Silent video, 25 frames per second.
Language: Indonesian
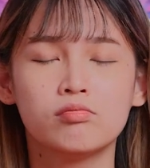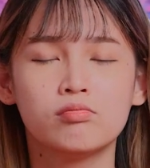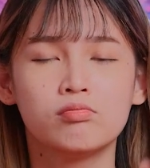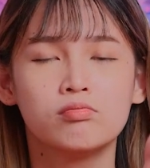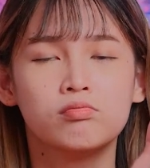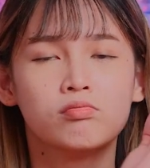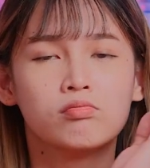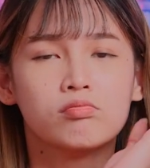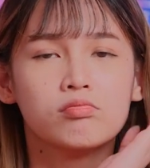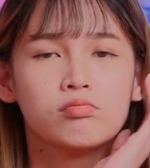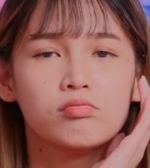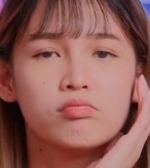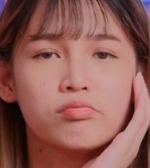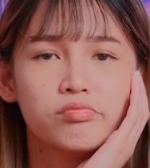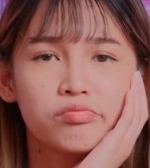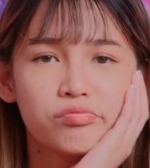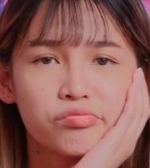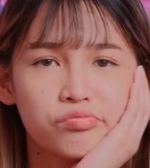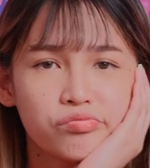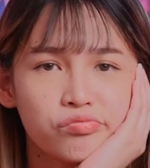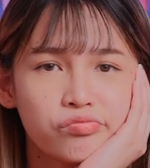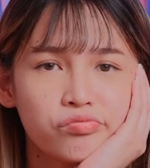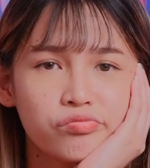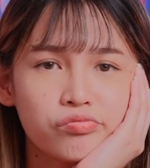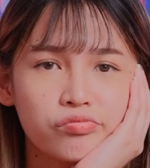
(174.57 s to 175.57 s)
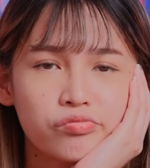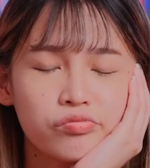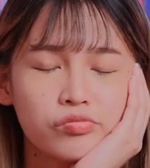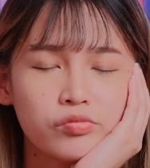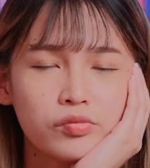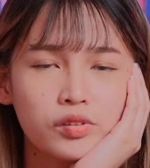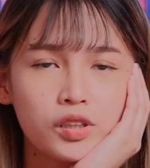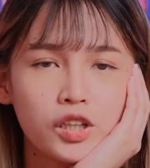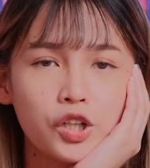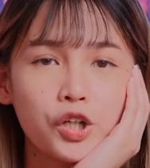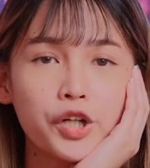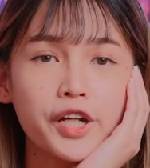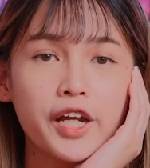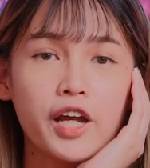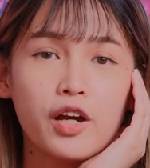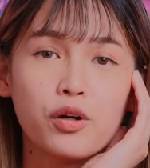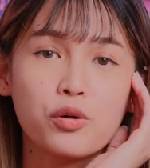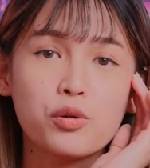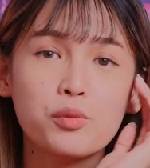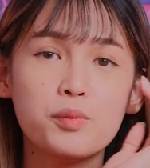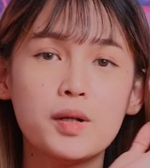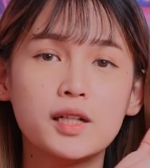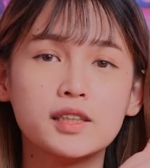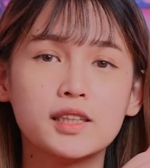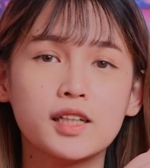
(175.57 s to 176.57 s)
Hmm. Oh ya,
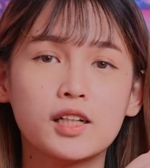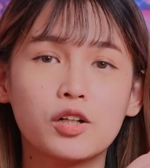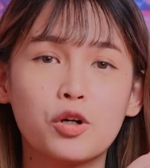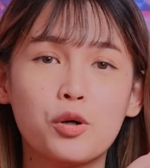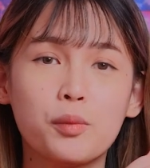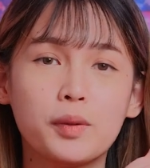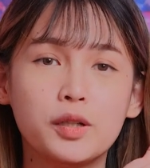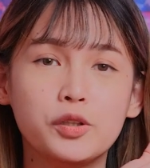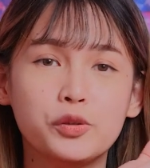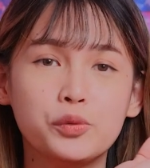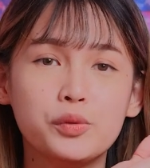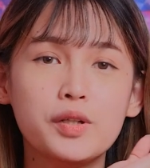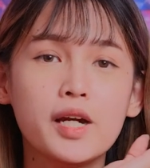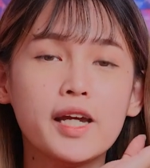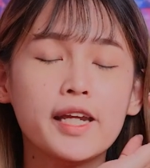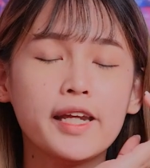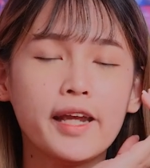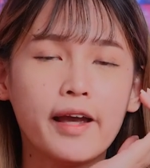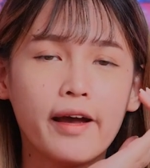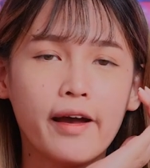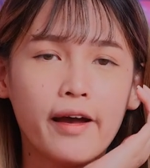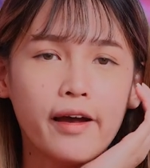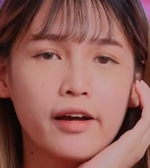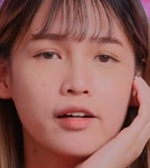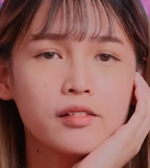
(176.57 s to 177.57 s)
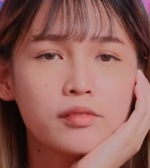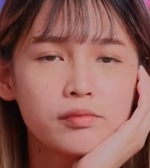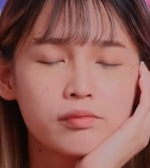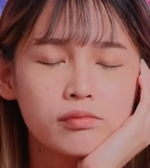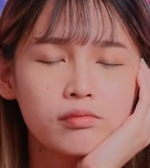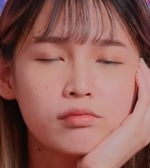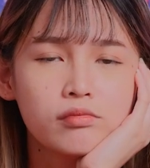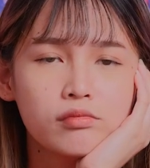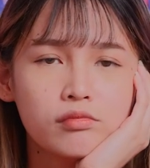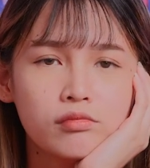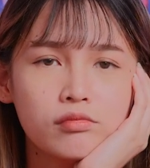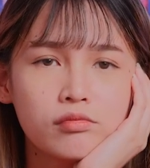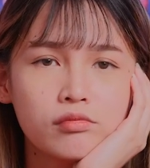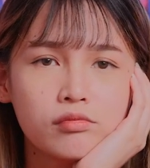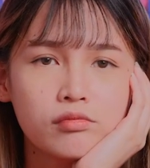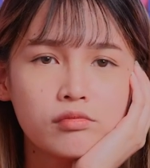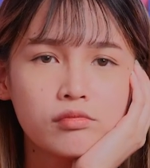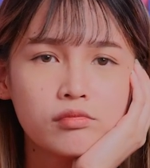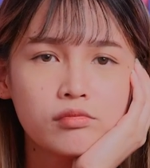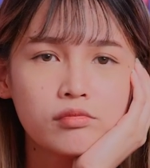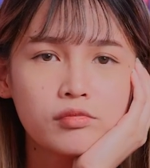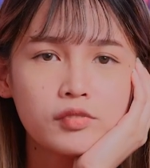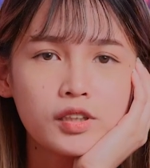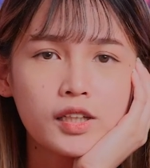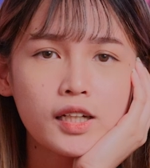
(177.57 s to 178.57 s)
aku baca komen juga ya
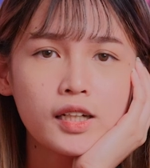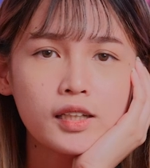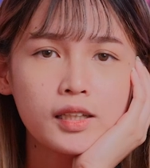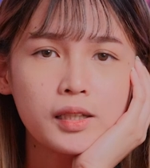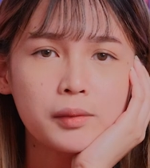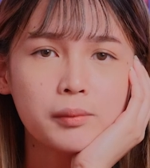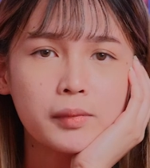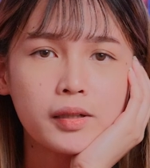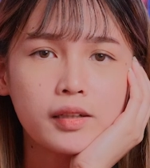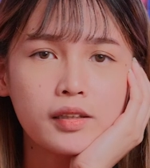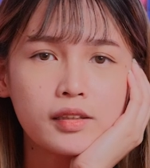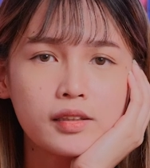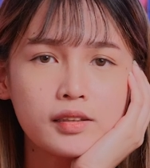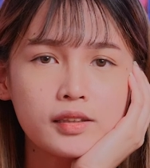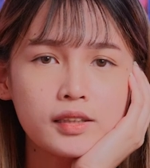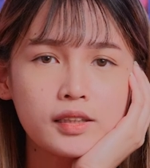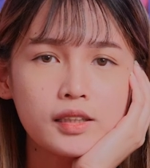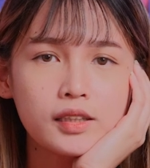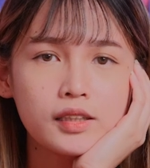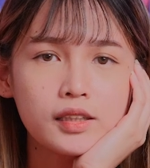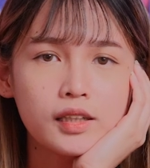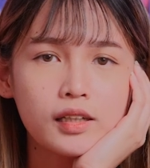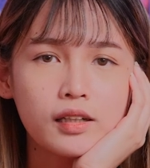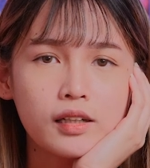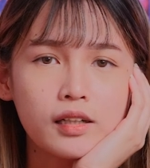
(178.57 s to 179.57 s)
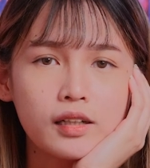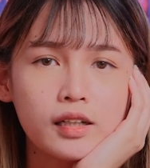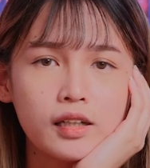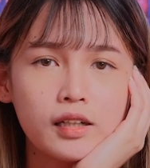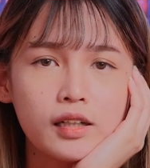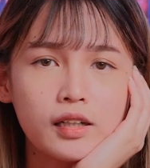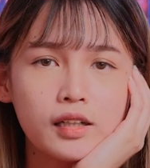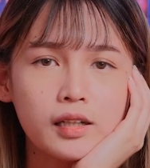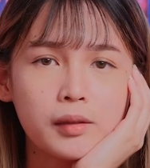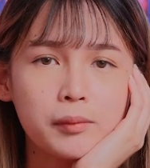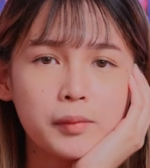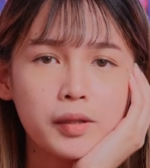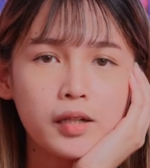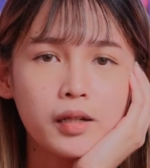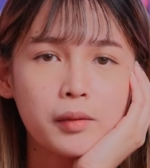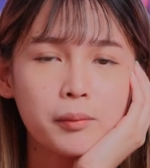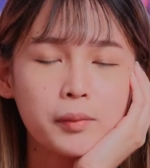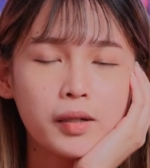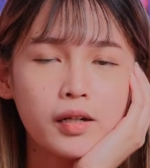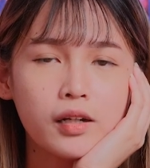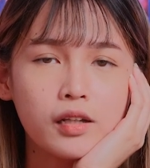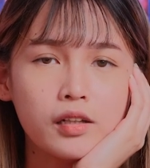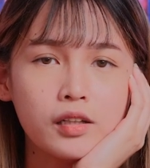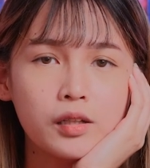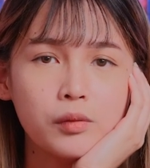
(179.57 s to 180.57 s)
hmm, kak gimana sih cara ngilangin
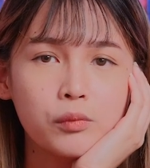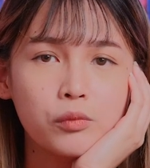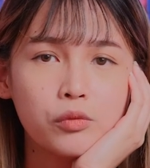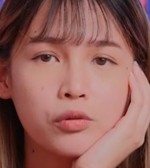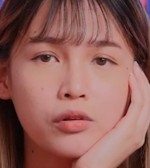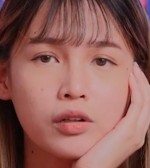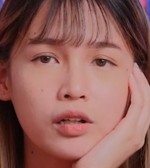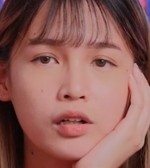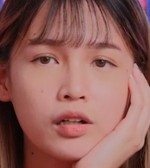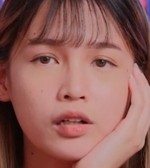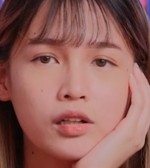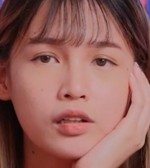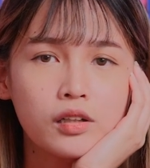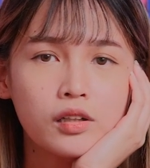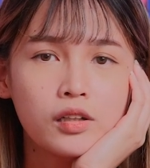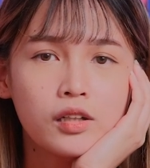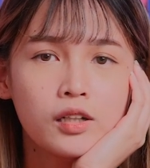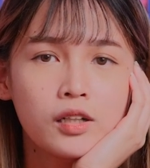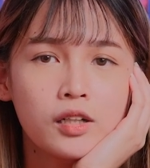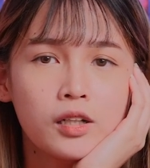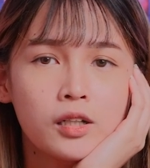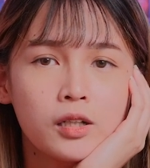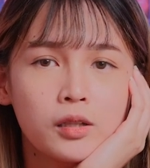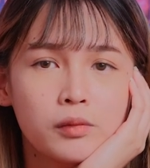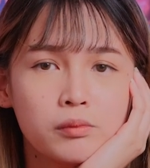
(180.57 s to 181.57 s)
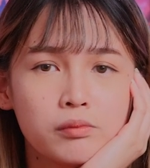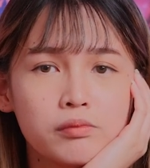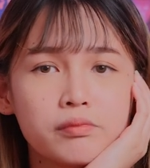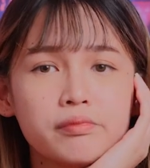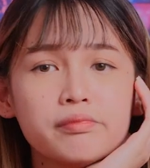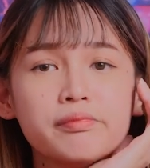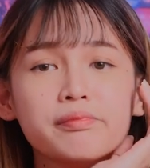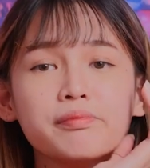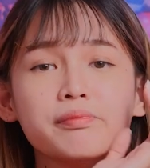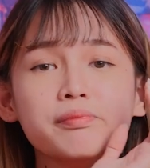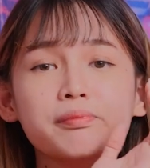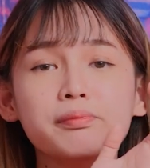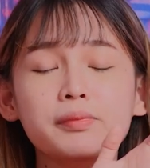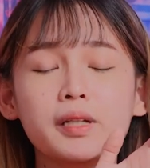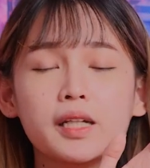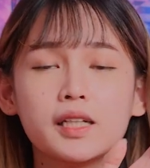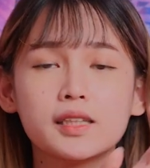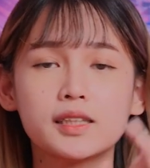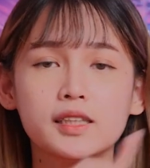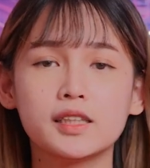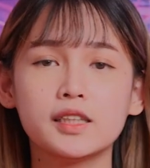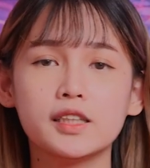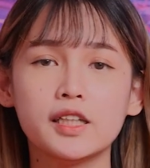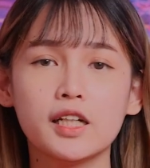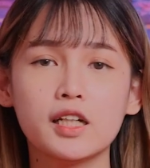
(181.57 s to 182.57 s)
merah-merah di muka Hmm,
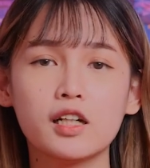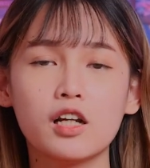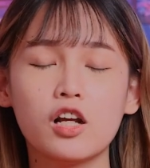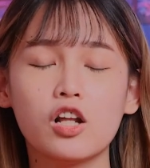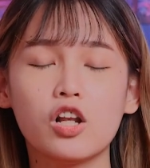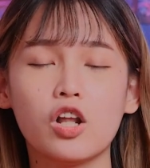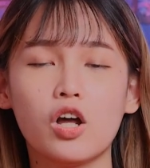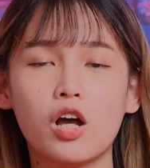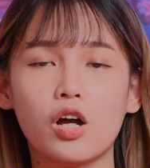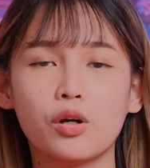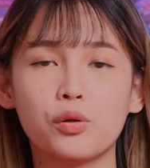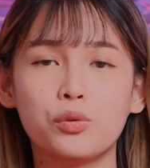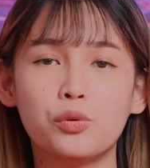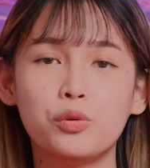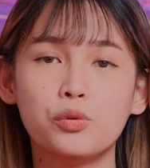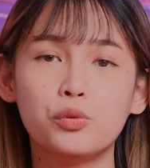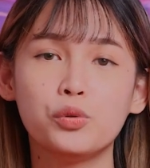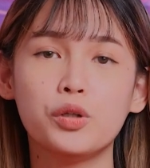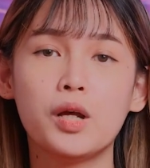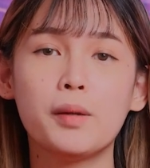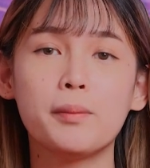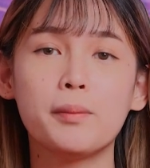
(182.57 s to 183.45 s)
biasanya kalau aku